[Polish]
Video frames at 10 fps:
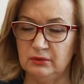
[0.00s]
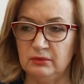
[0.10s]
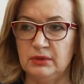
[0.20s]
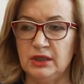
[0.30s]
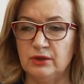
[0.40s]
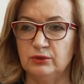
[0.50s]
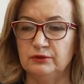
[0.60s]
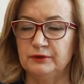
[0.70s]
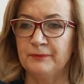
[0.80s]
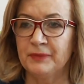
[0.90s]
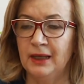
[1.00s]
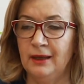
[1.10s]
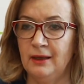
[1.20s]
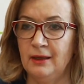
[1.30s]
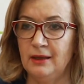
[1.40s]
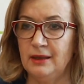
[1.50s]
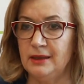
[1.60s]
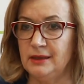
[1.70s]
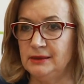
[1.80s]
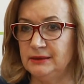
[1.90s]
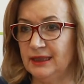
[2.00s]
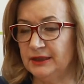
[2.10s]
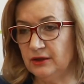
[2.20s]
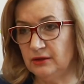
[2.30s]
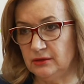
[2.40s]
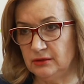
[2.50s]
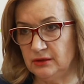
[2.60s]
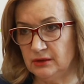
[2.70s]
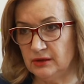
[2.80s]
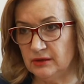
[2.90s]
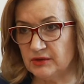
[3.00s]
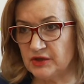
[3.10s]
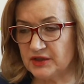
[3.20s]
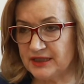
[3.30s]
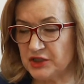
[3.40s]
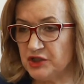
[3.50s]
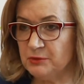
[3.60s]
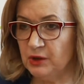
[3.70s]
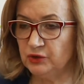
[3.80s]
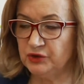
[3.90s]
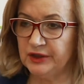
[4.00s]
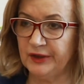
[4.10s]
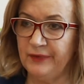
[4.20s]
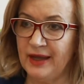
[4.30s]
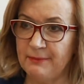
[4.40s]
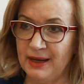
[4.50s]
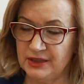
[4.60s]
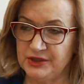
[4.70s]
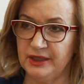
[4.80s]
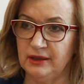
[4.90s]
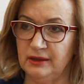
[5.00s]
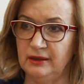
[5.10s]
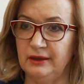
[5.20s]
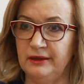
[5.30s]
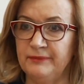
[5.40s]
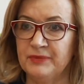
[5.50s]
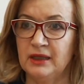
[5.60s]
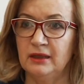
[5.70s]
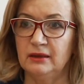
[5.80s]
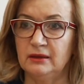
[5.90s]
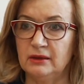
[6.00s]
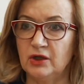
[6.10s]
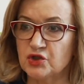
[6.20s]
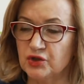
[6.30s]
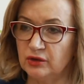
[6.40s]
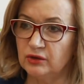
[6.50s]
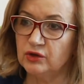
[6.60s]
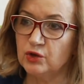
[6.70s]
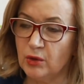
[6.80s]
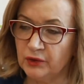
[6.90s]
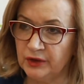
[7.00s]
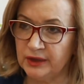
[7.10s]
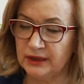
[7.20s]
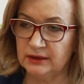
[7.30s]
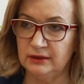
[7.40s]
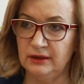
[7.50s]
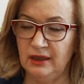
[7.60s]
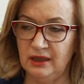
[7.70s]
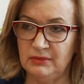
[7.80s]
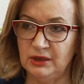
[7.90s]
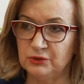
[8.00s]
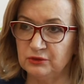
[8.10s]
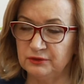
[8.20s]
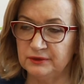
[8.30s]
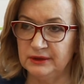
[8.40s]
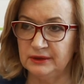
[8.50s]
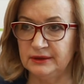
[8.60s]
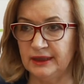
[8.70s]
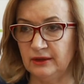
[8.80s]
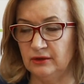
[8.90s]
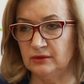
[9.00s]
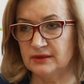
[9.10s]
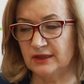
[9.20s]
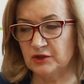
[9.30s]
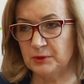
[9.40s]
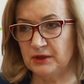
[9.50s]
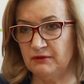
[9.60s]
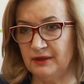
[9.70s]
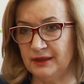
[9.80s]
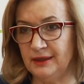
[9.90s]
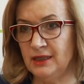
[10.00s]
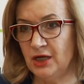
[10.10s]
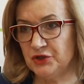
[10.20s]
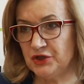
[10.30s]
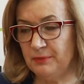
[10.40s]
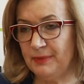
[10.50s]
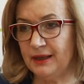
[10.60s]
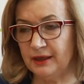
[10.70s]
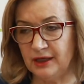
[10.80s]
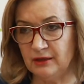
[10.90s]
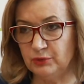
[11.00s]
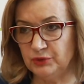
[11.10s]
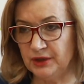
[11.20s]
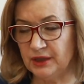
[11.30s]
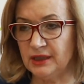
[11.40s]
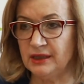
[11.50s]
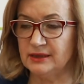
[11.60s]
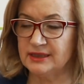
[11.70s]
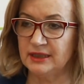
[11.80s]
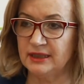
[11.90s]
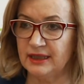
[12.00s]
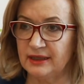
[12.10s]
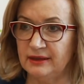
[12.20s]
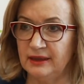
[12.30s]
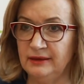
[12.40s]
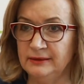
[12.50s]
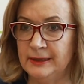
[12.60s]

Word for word: milionów. Dlatego zaczęliśmy od tych najbardziej E, kosztochłonnych e, elementów e, tego zagospodarowania, czyli parking, budynki sanitarne.